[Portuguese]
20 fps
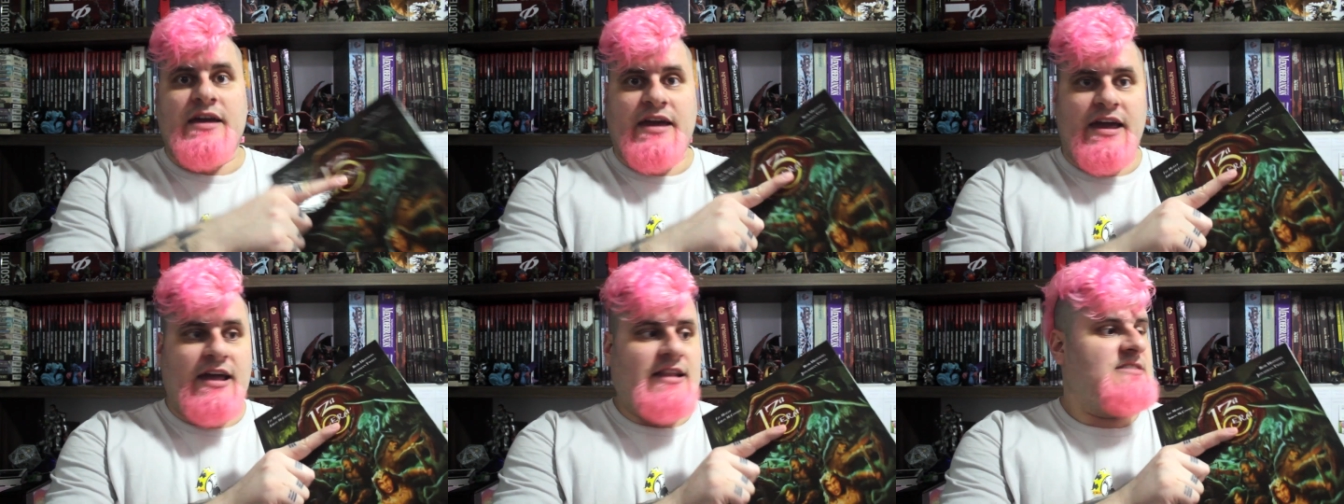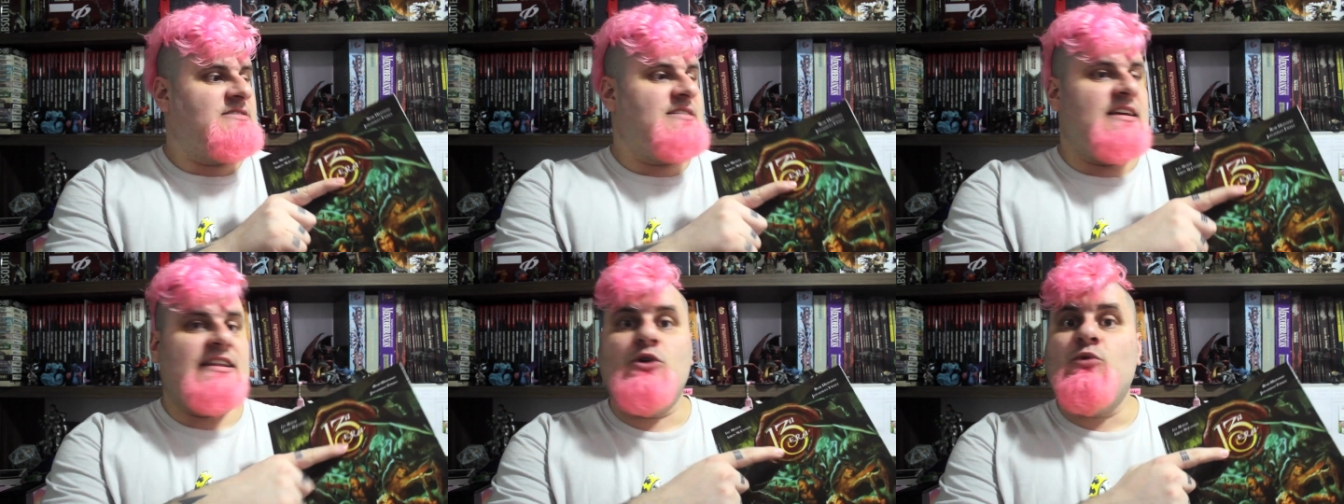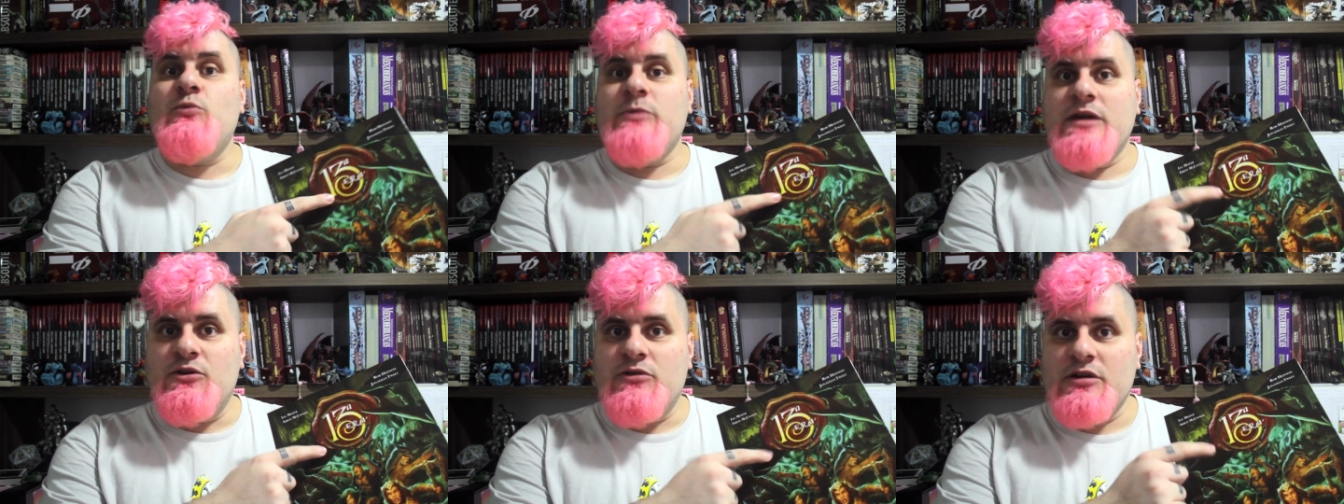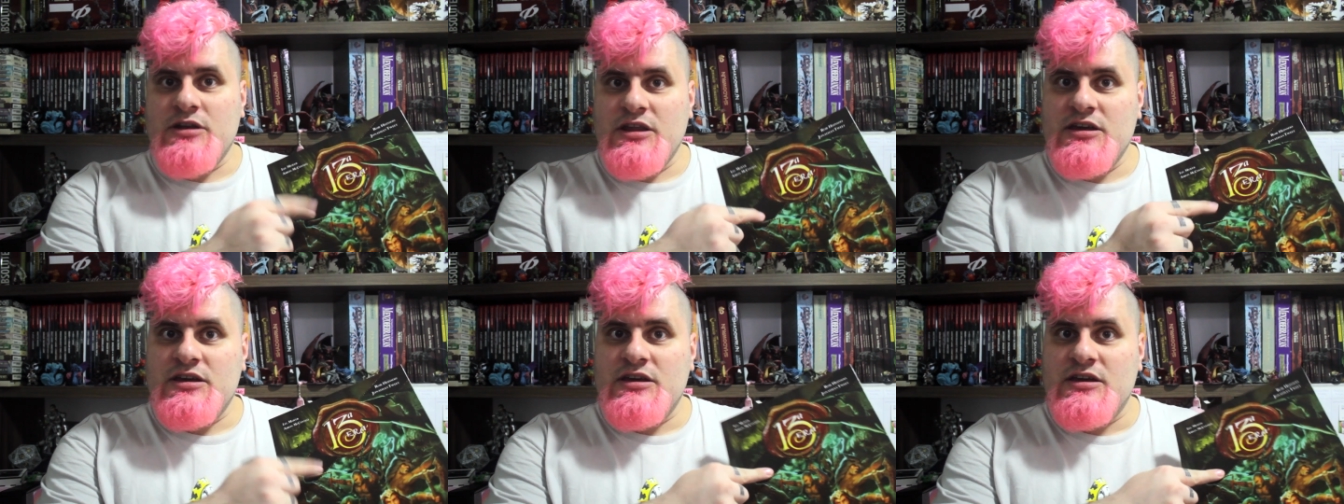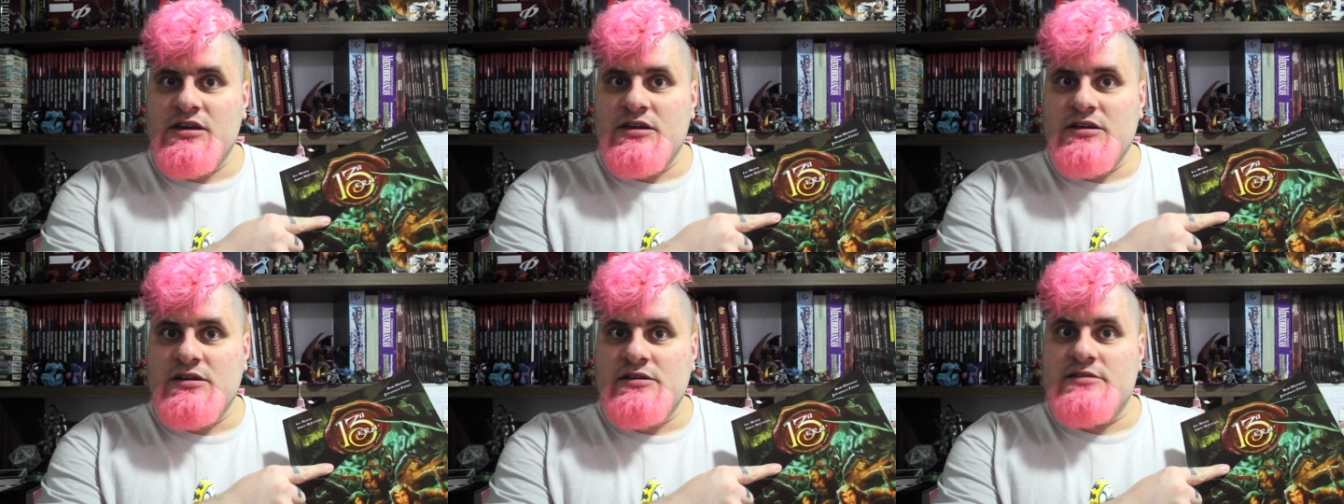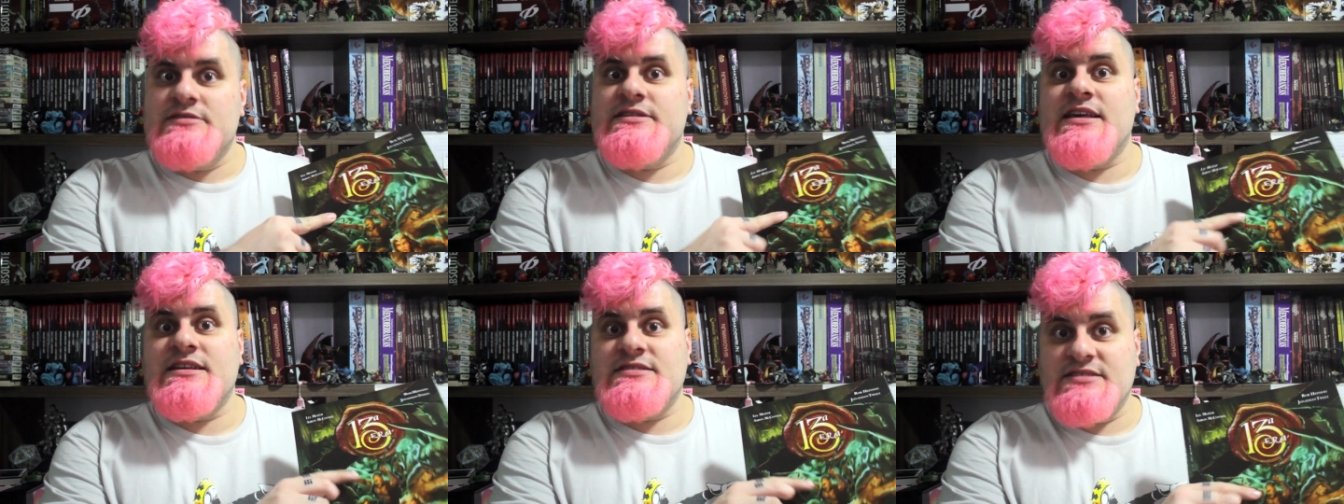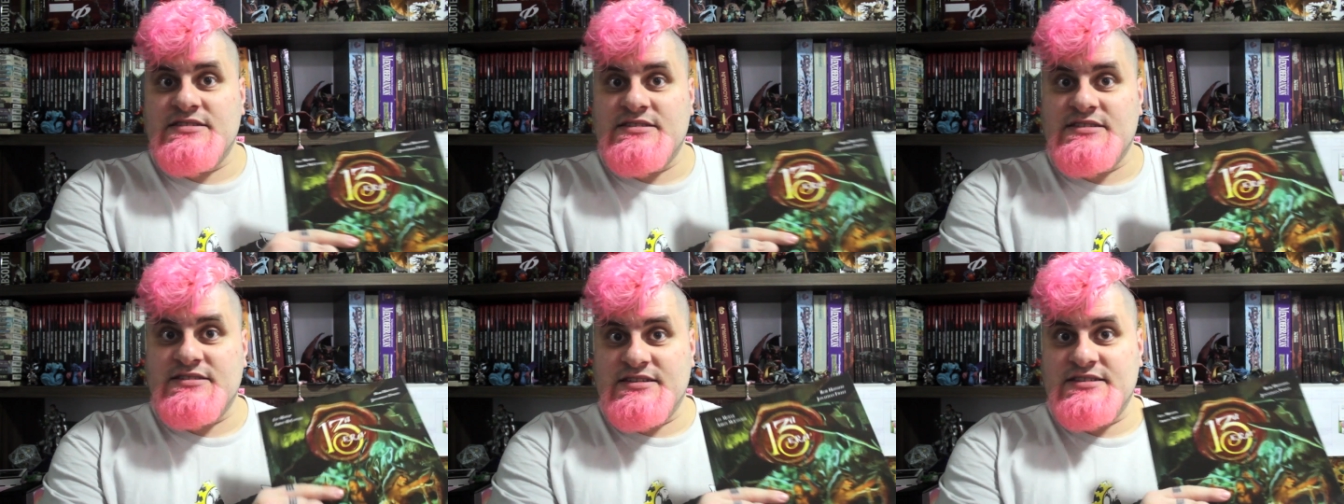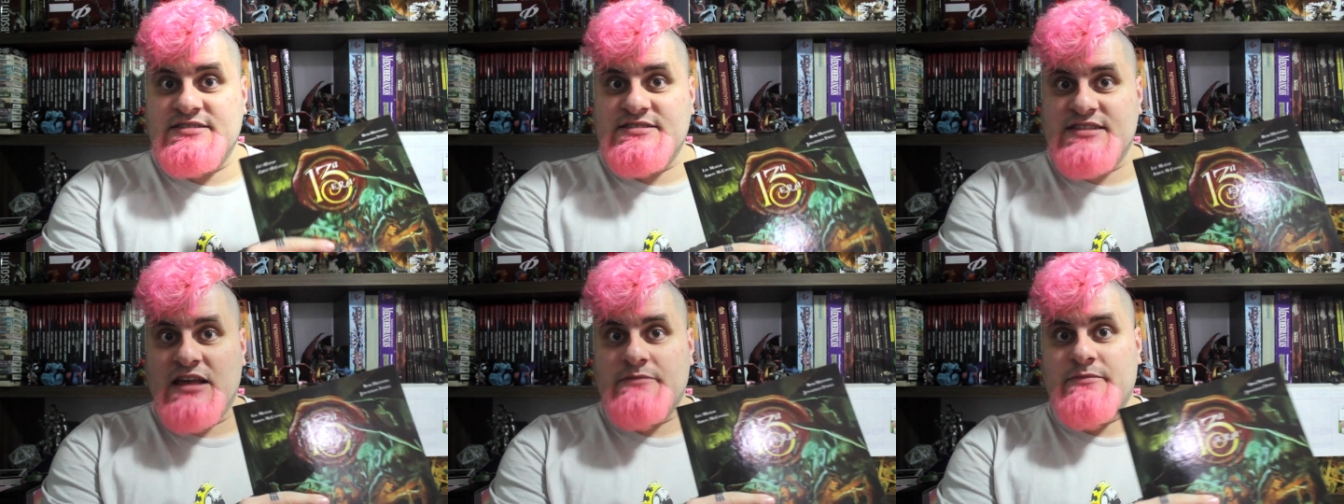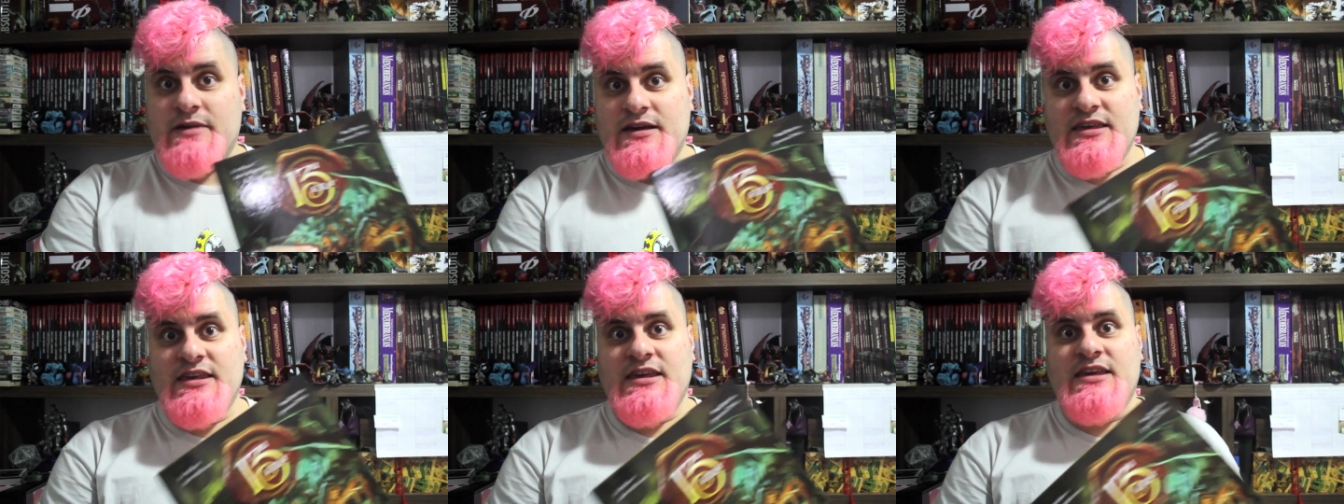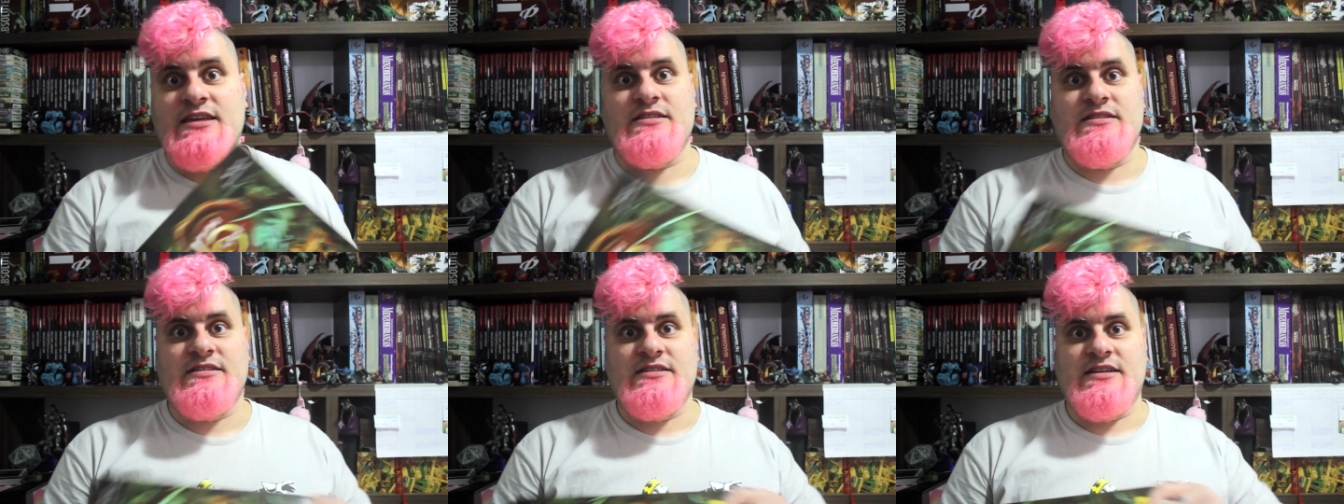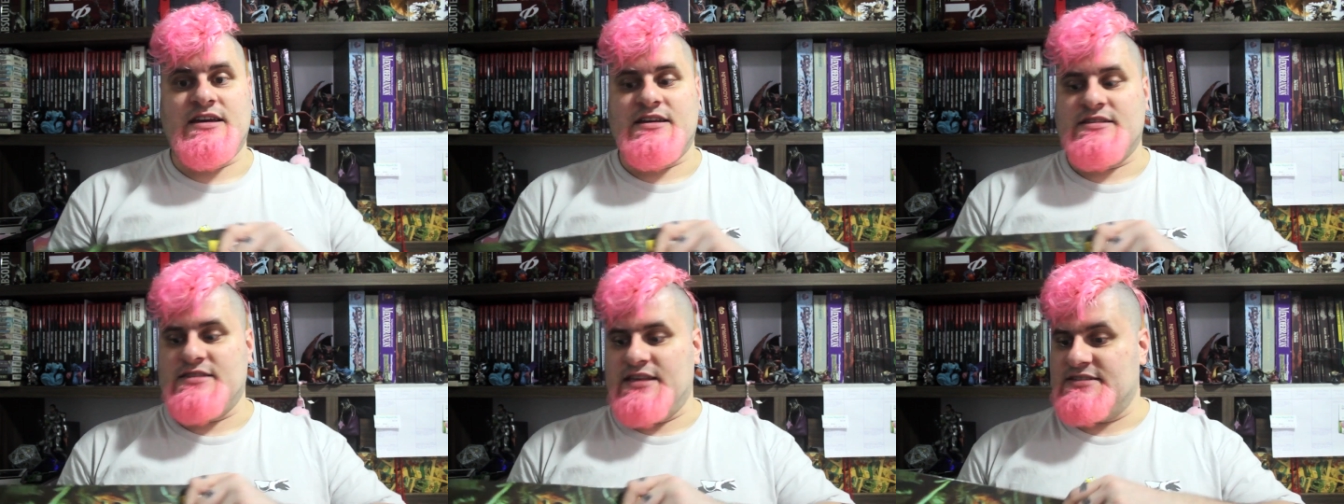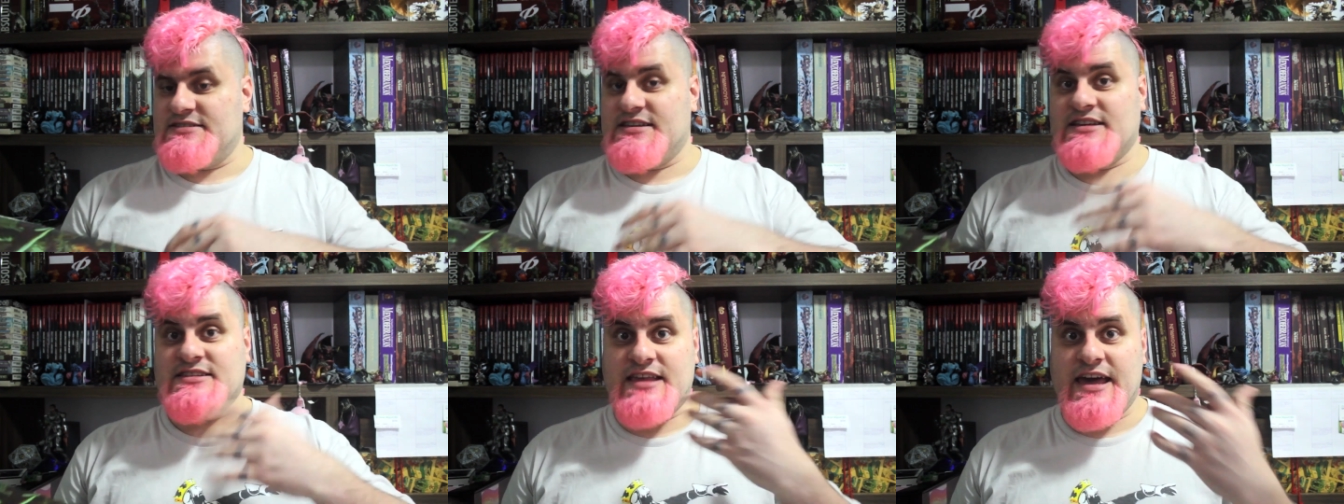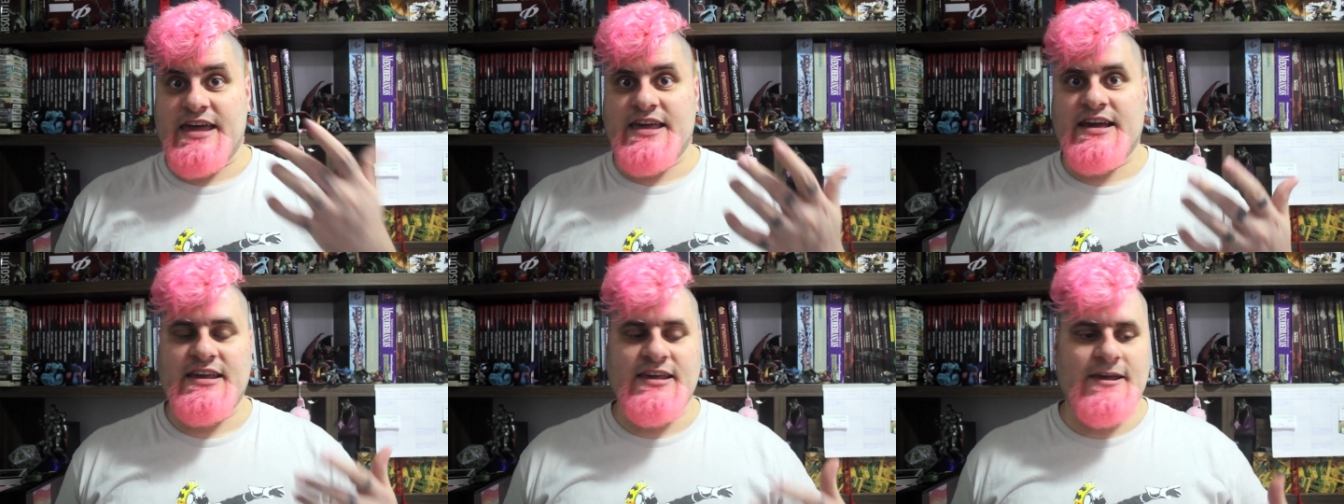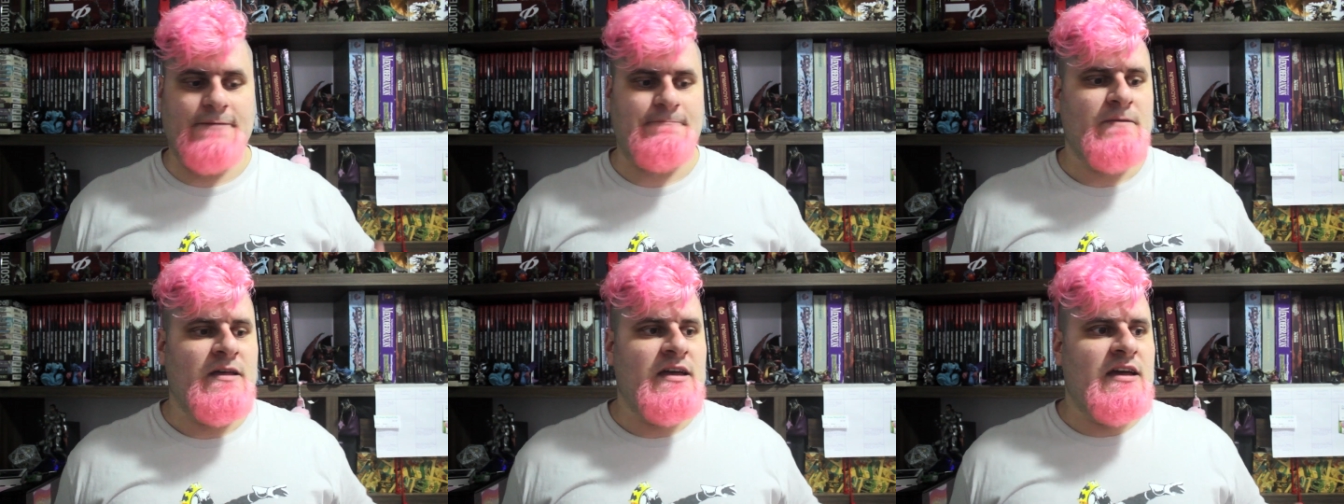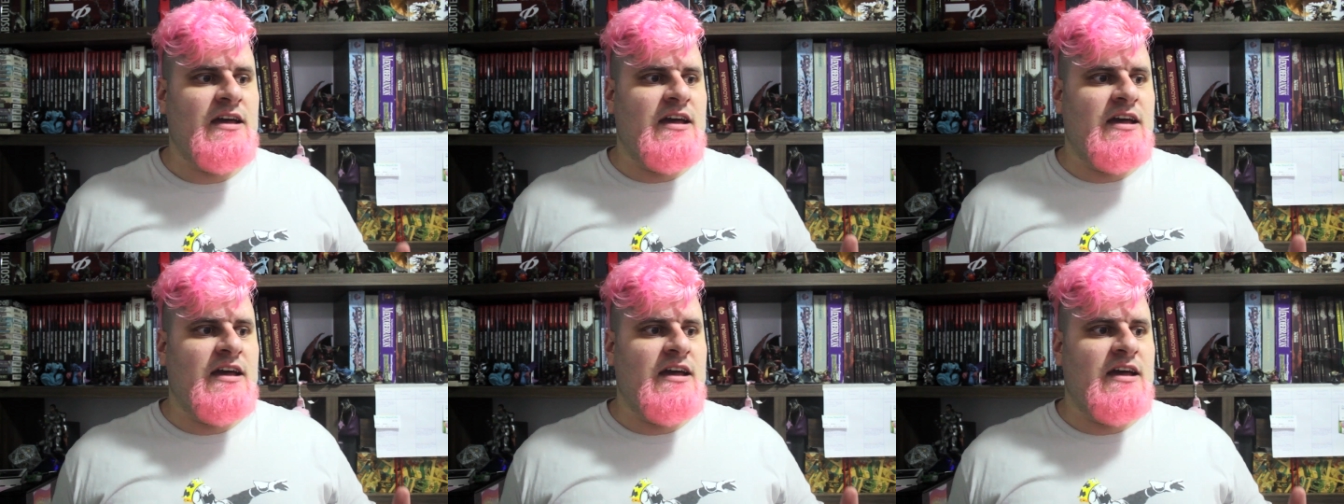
Ele seria um ícone nesse sistema aqui, né? nessa ideia aqui.